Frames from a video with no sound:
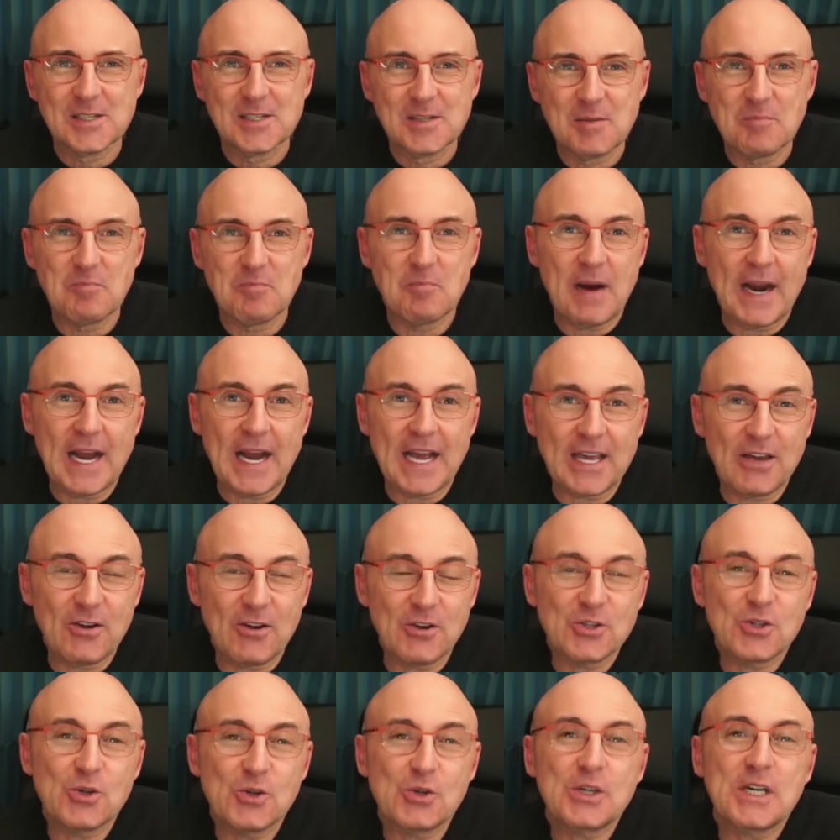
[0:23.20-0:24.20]
para que os
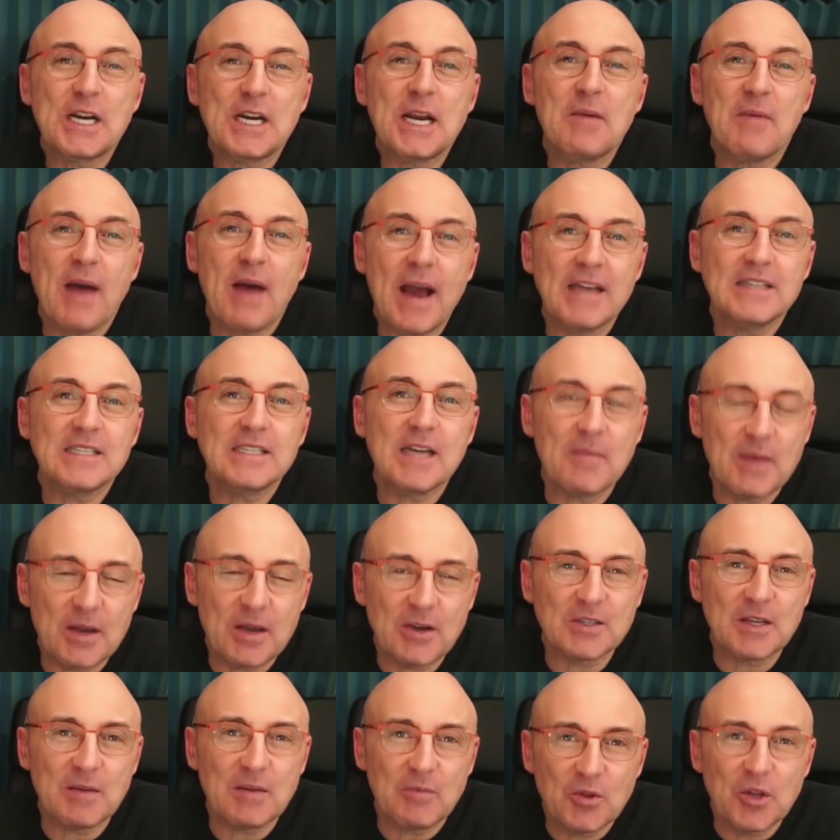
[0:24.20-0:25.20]
suscribáis,
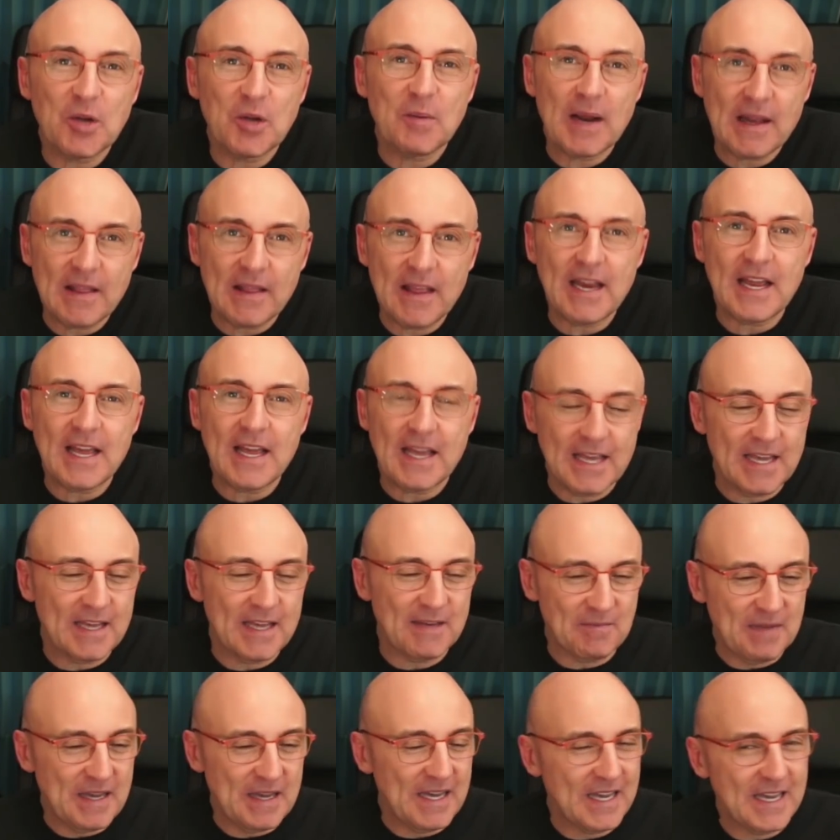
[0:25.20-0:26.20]
amigos de Mundo Maldini.
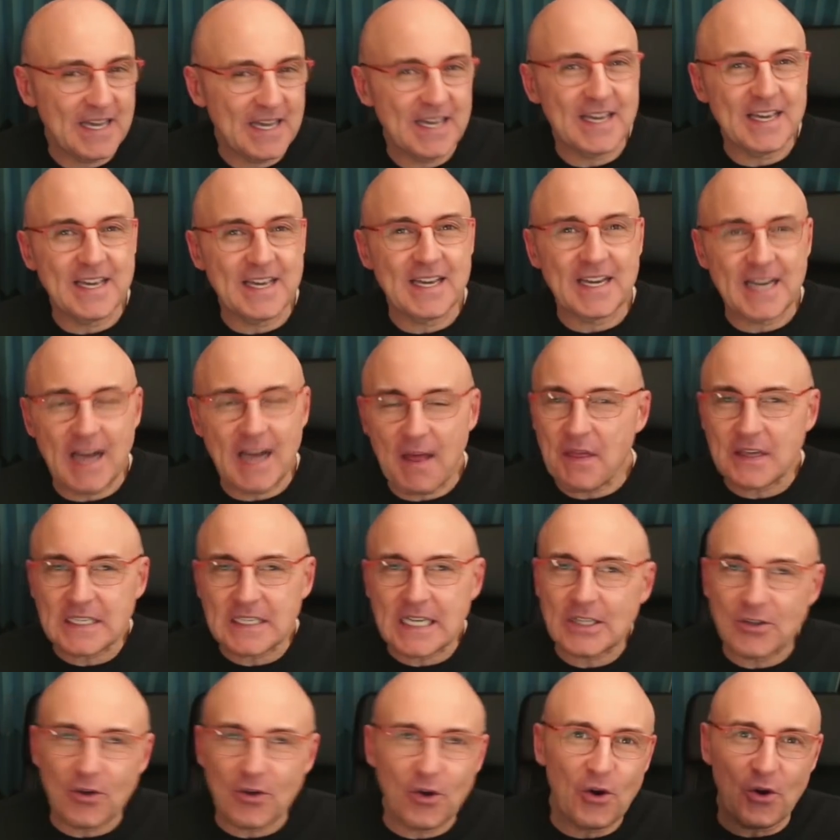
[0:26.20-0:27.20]
Eh, gracias
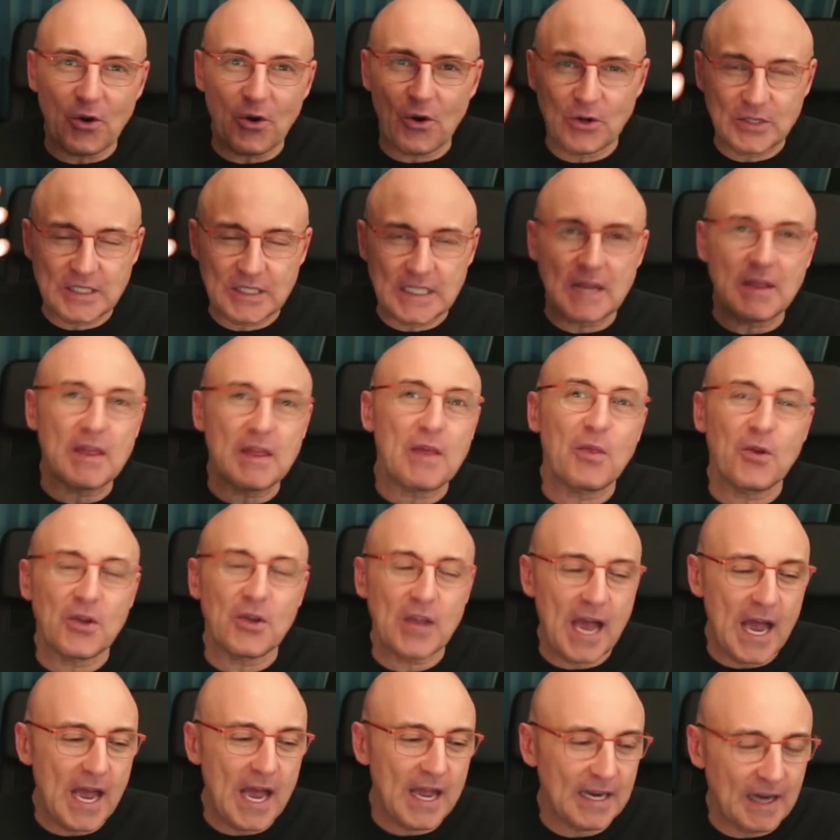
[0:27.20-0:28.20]
a todos los que lo estáis haciendo
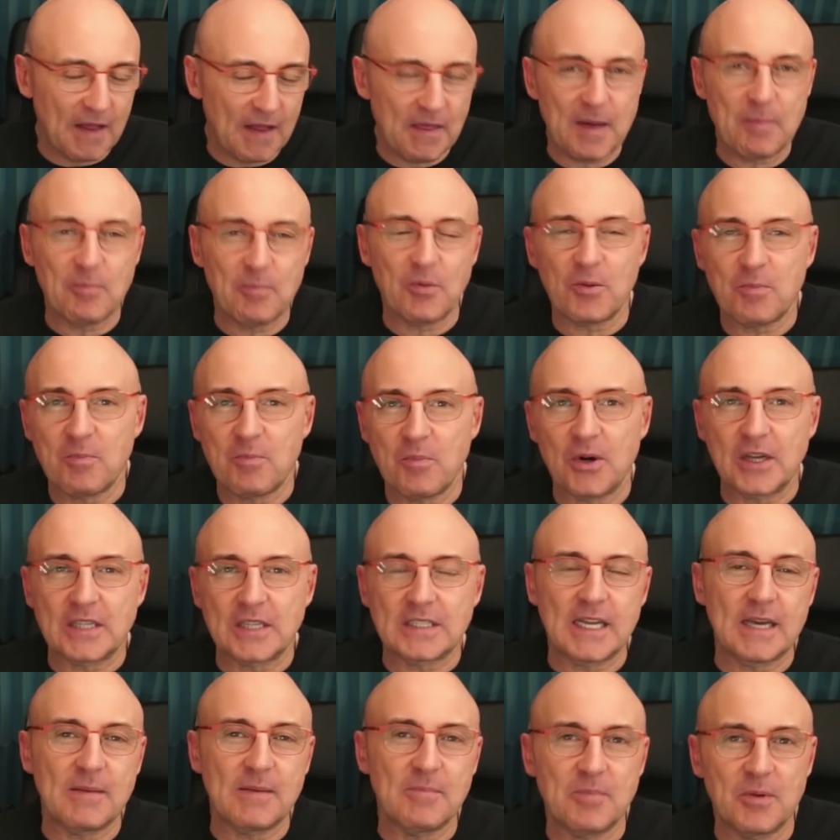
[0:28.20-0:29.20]
ya y gracias
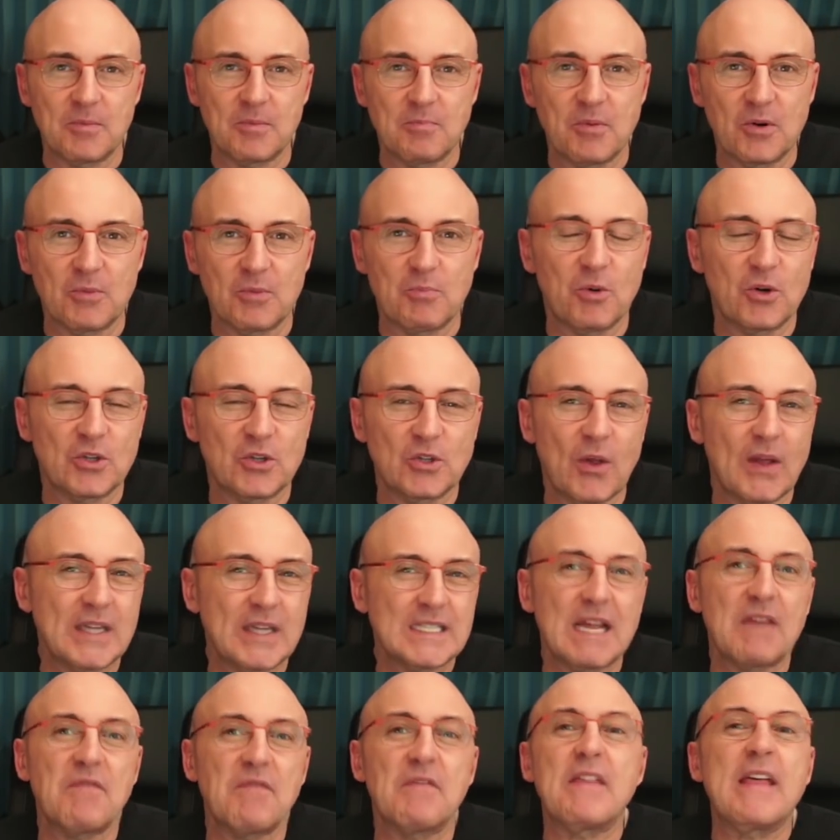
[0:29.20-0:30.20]
este, por, por, por, toda
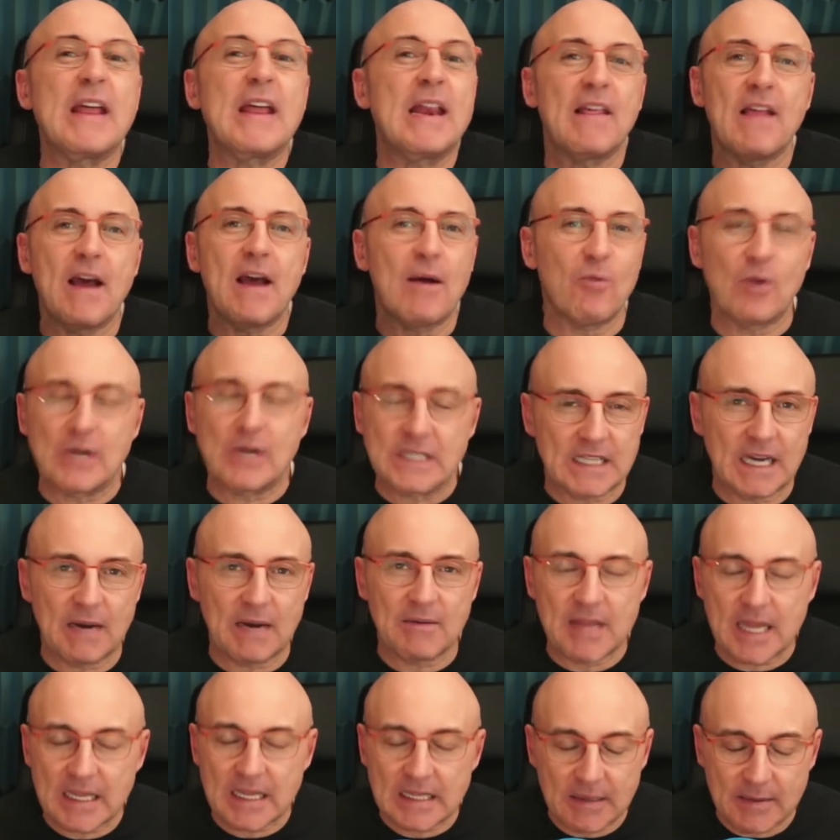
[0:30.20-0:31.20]
esta fidelidad vuestra,
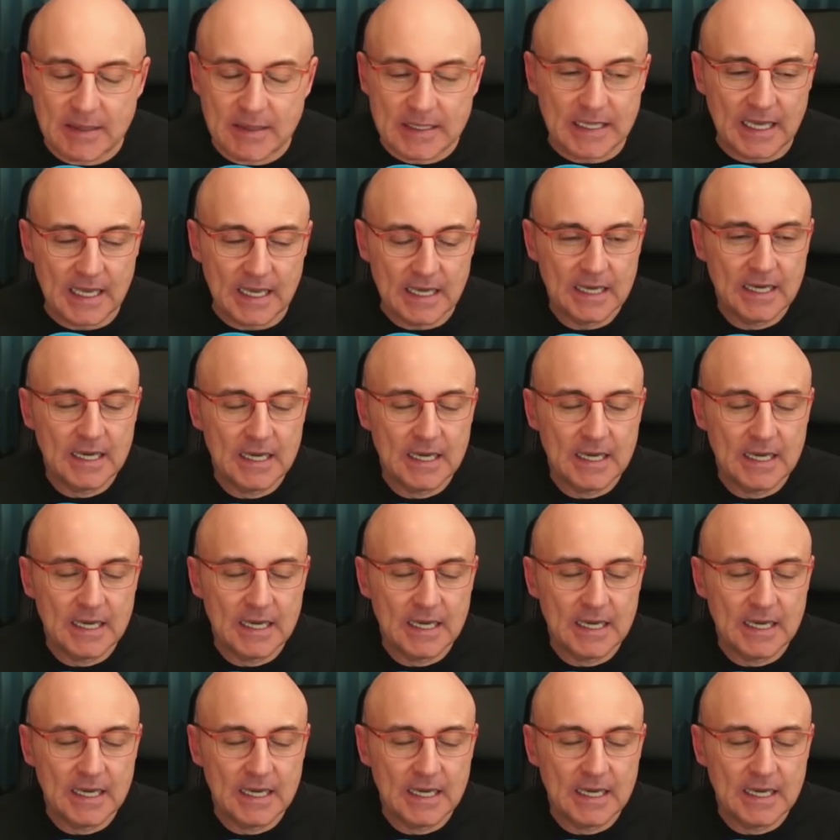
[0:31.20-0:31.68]
evidentemente.